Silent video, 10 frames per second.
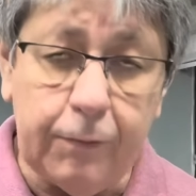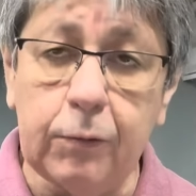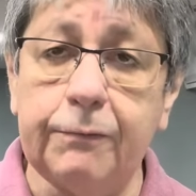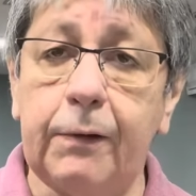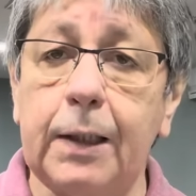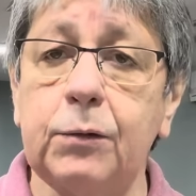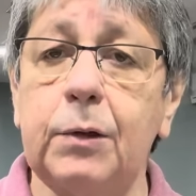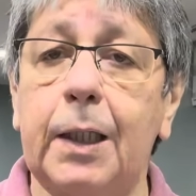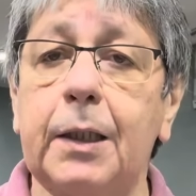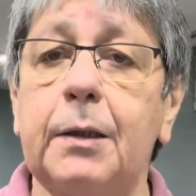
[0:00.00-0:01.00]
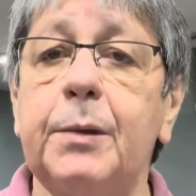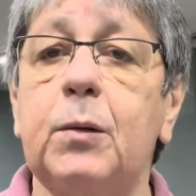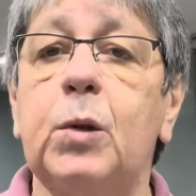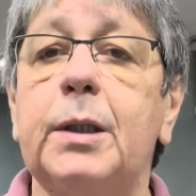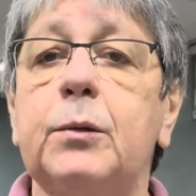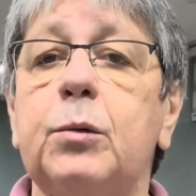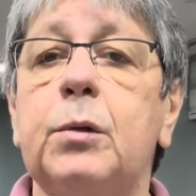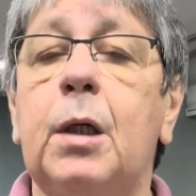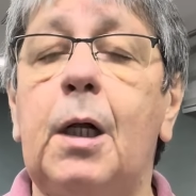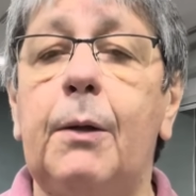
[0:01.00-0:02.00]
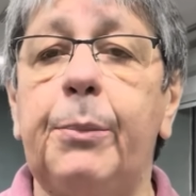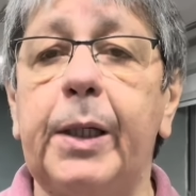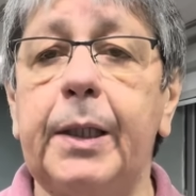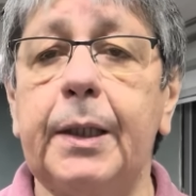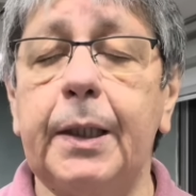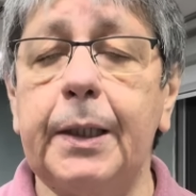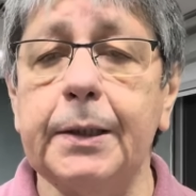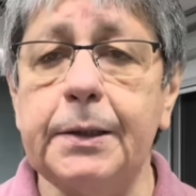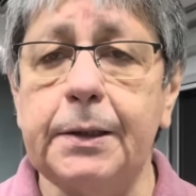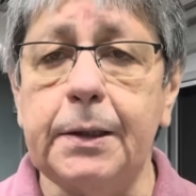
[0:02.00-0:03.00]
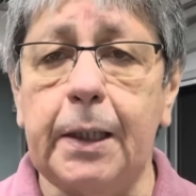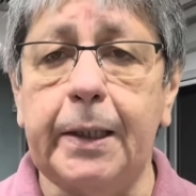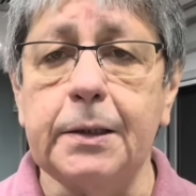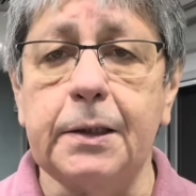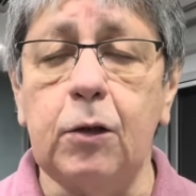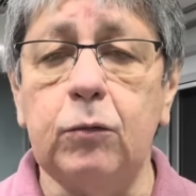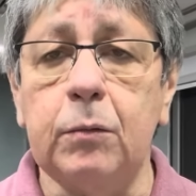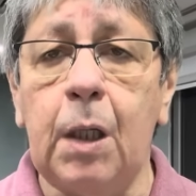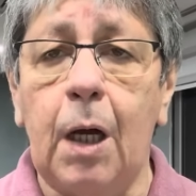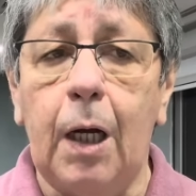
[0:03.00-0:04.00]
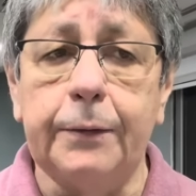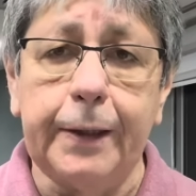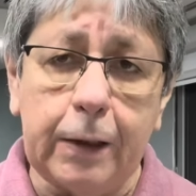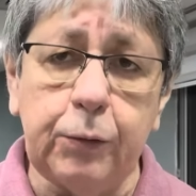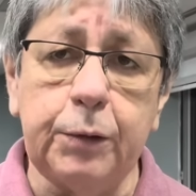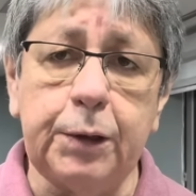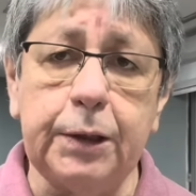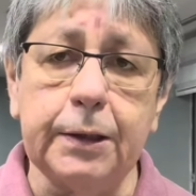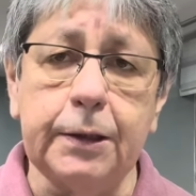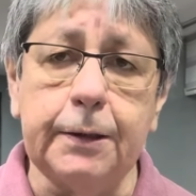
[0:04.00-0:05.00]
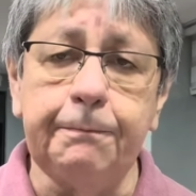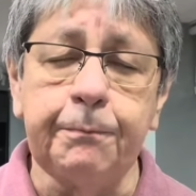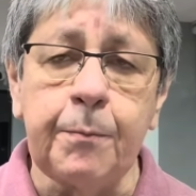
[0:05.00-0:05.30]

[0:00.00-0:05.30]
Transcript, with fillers: do Vasco da Gama, enquanto tem essa questão na justiça